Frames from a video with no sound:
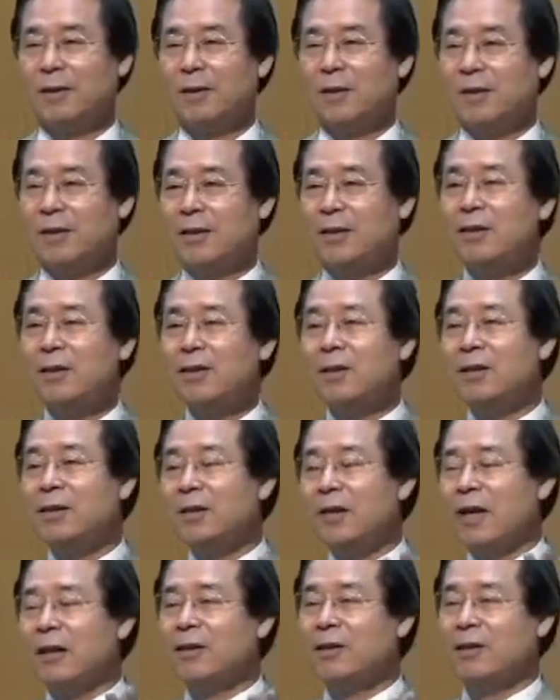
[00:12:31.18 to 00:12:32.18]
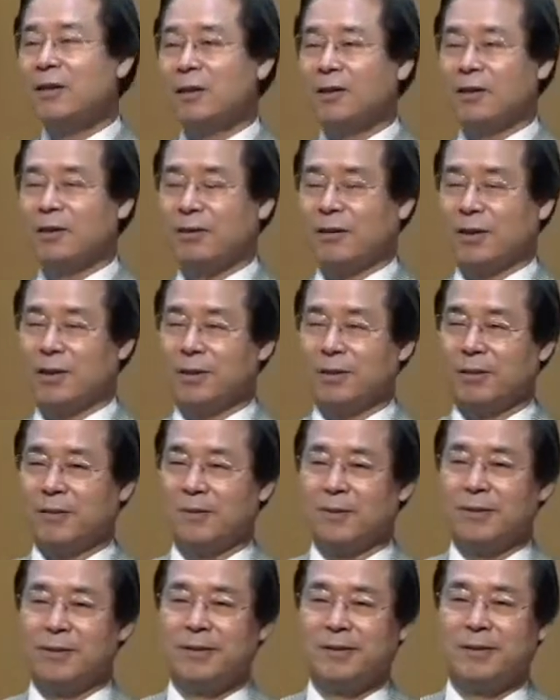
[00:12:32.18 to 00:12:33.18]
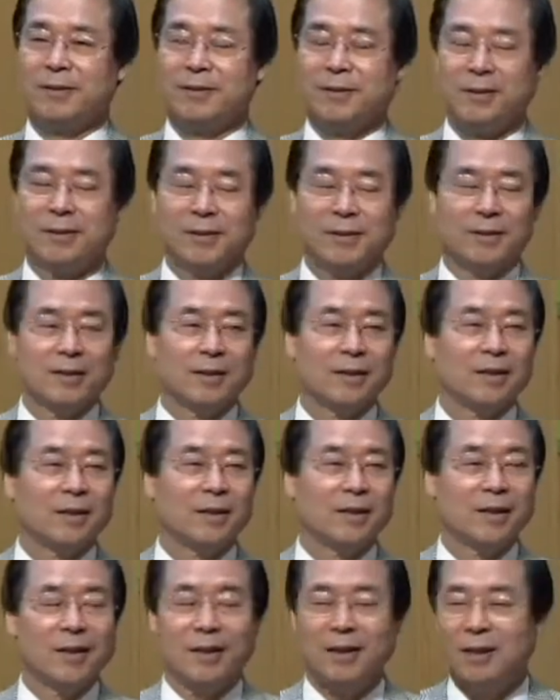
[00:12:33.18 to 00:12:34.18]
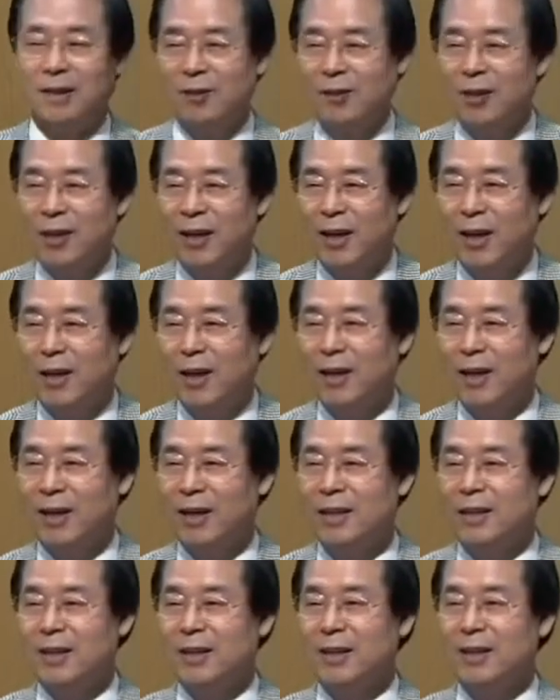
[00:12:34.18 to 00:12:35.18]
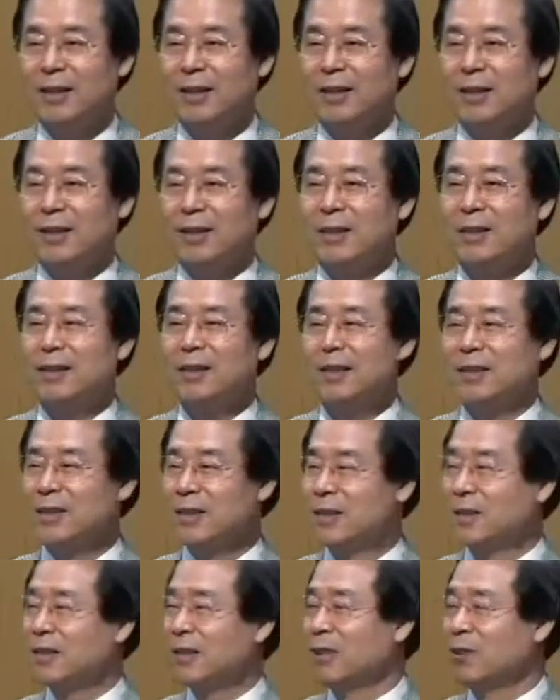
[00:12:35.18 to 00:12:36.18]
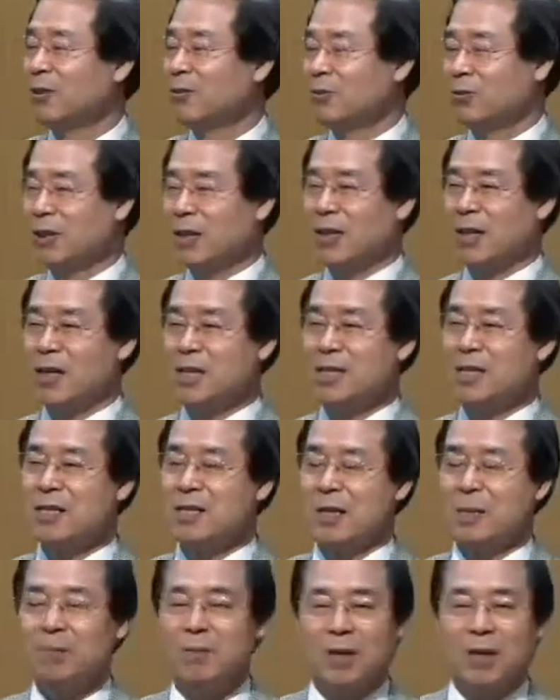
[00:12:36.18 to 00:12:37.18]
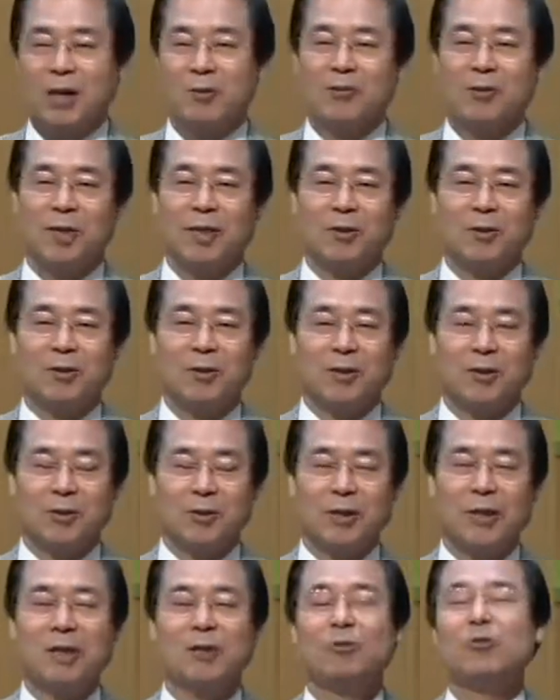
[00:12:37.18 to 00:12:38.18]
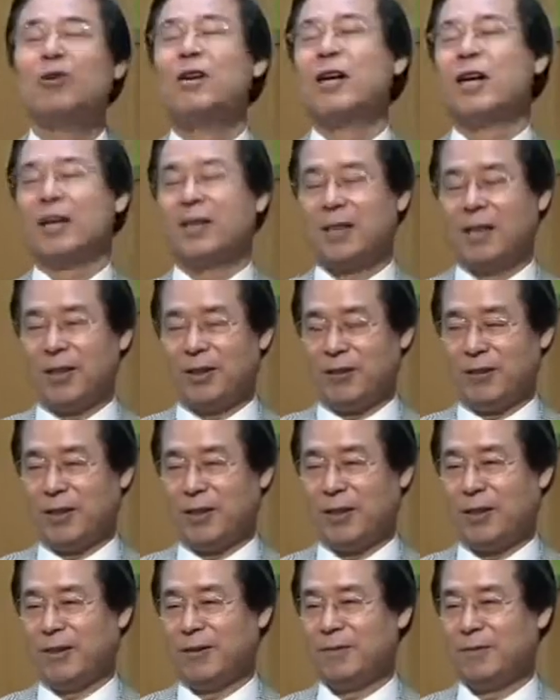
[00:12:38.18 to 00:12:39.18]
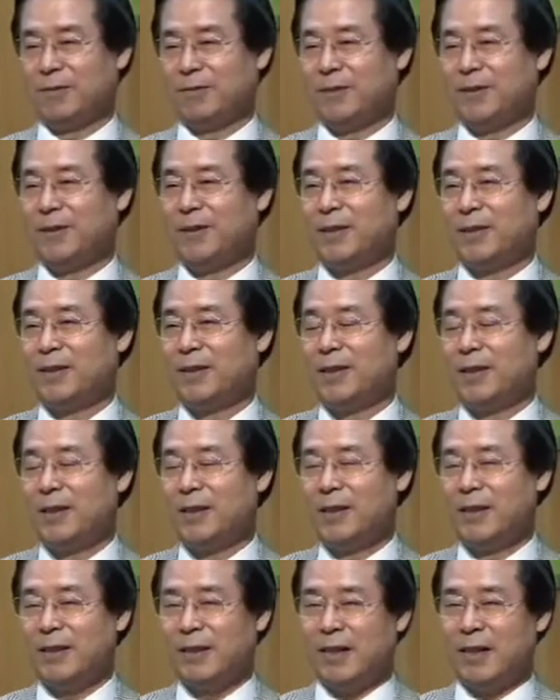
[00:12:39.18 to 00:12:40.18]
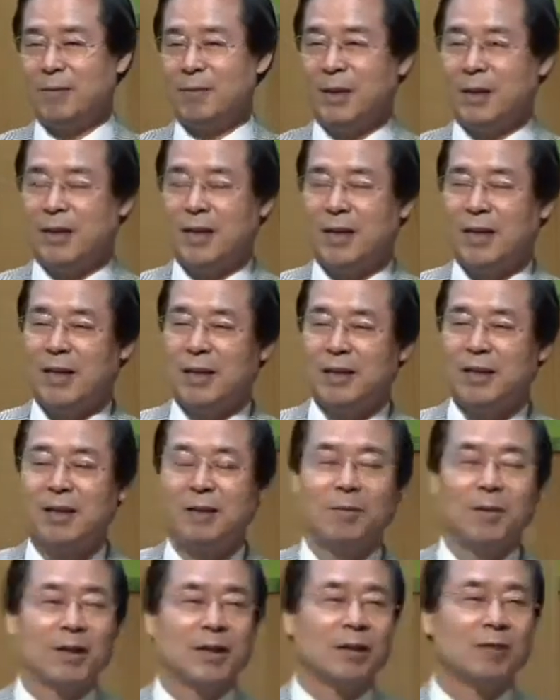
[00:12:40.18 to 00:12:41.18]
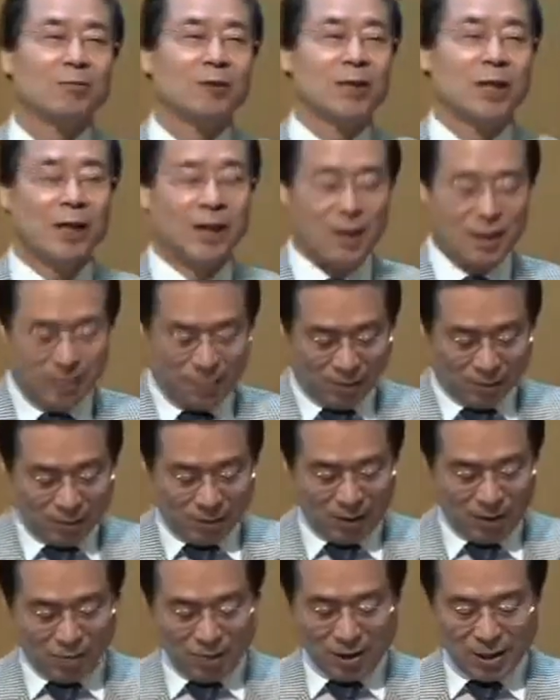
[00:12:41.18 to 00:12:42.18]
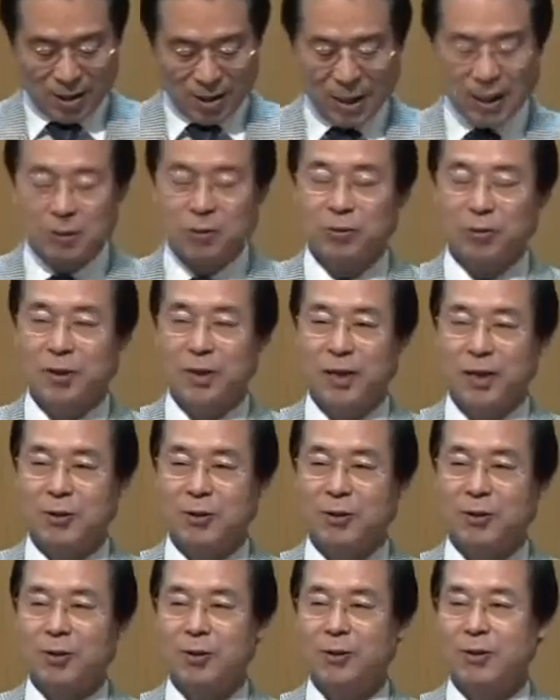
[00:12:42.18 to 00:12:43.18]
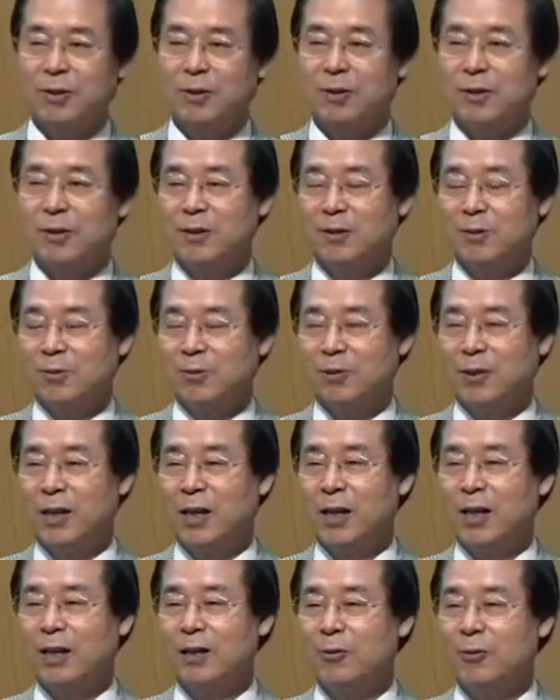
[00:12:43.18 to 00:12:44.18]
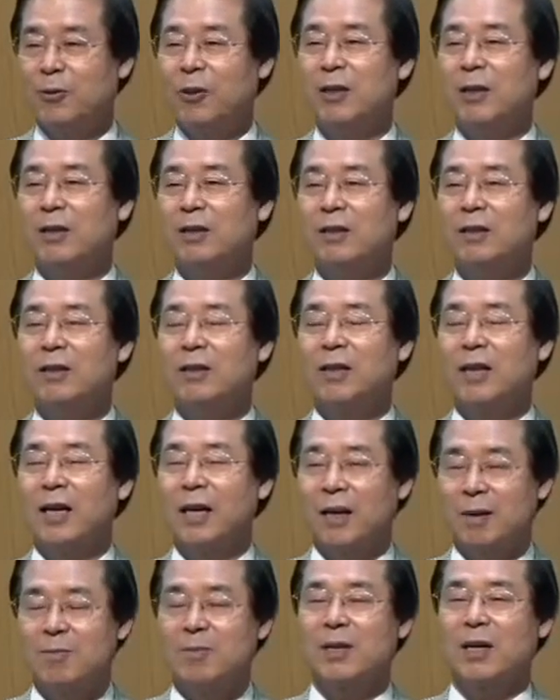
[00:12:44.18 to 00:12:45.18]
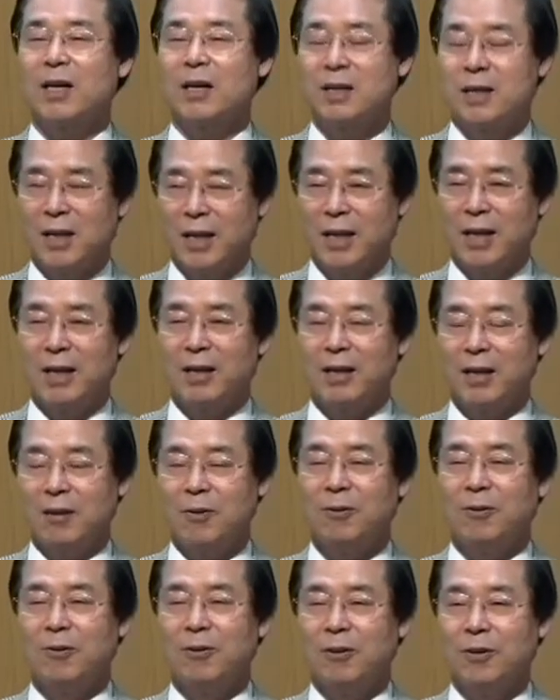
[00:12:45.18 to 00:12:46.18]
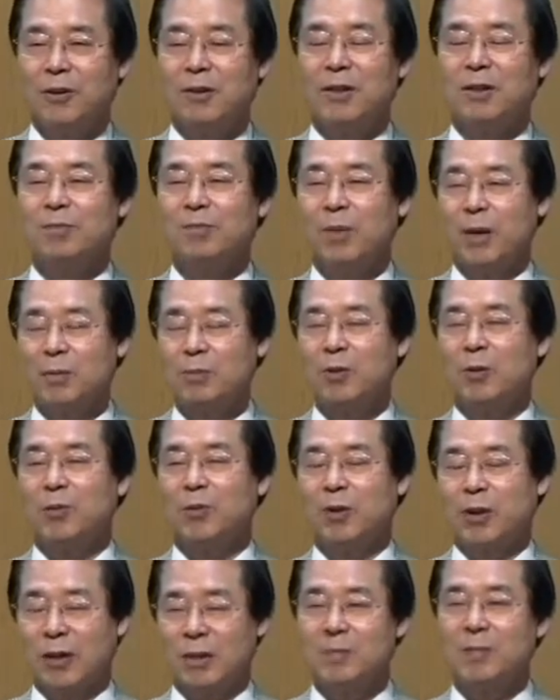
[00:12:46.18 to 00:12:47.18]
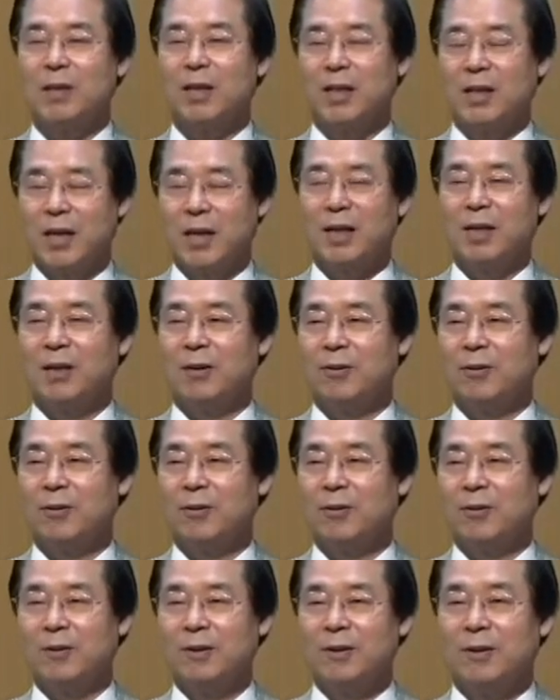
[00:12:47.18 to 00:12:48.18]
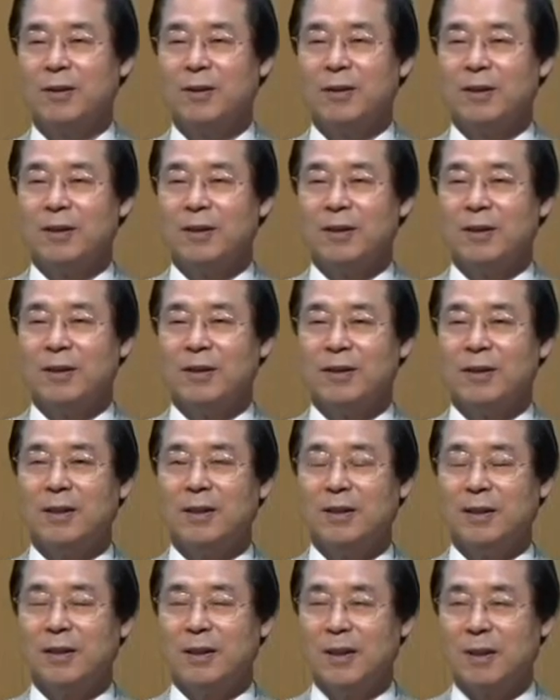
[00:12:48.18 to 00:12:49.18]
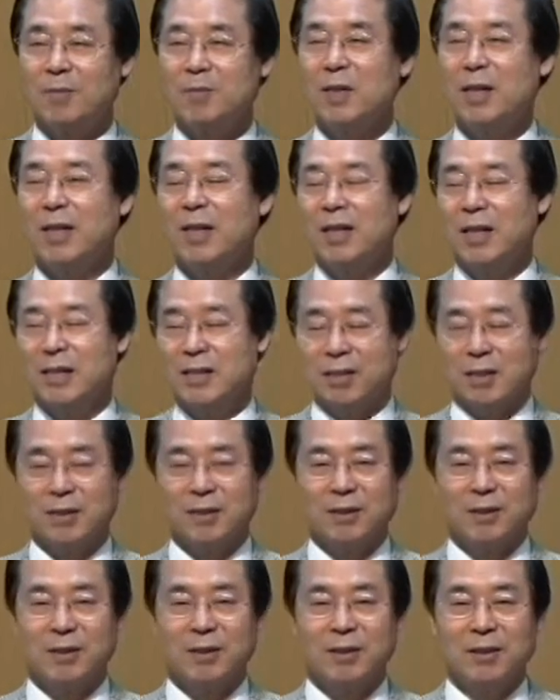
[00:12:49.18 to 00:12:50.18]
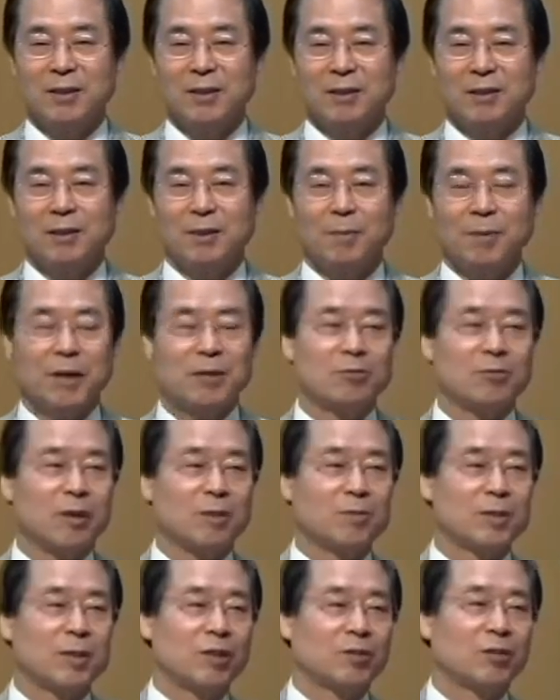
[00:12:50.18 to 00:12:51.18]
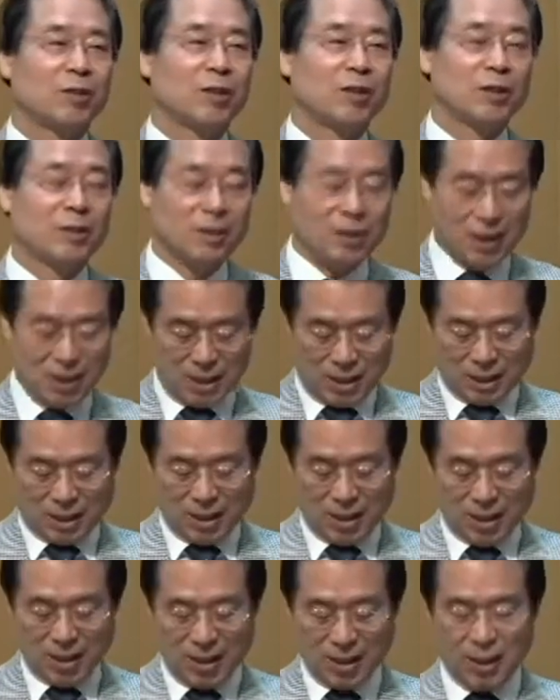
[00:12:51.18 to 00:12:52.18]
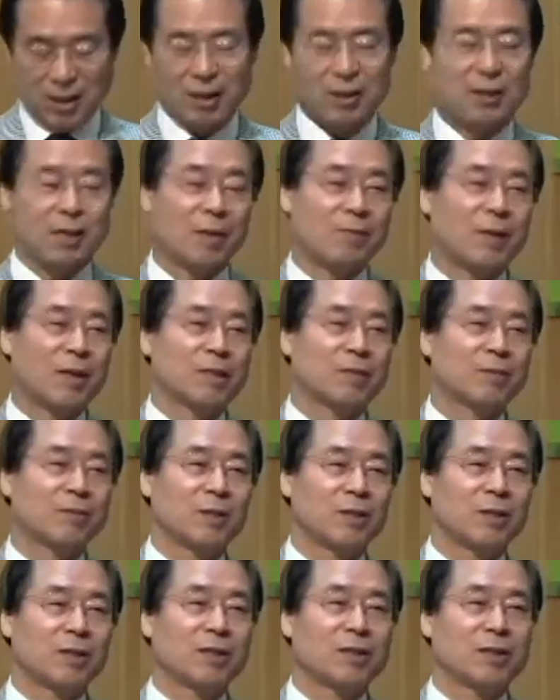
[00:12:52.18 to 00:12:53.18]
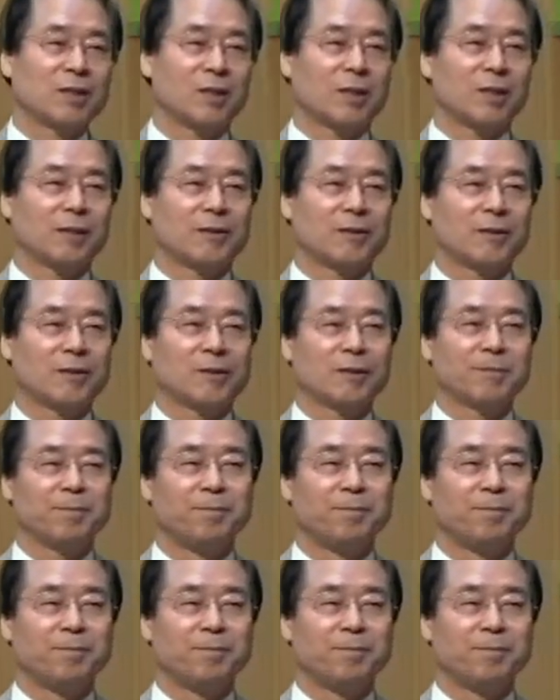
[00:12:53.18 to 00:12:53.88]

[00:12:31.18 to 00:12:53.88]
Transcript: 기적이 일어난 거예요. 이렇게 할렐루야. 이런 기적을 우리가 이 삶 가운데도 이게 누려야 돼요. 이렇게요. 날마다 날마다 우리가 우리 지난 주일에도 우리가 왜 어떻게 감사를 해야 되고 어떤 방법으로 감사해야 되고 에, 감사에 대해서 맥주 감사주의를 어떻게 지켜야 되는가 제가 말씀을 드렸잖아요. 이렇게.